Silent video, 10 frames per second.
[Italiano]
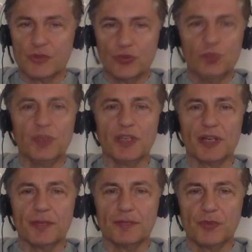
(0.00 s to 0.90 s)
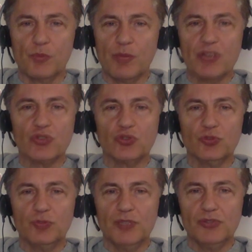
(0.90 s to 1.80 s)
Sospira, un bacio
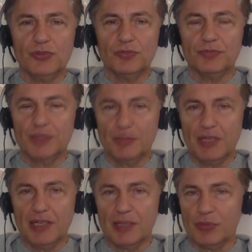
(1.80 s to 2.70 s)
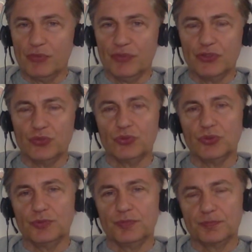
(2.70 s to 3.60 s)
sospeso di Milena
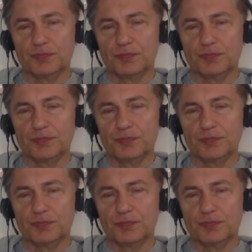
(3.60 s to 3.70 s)
Bonvissuto.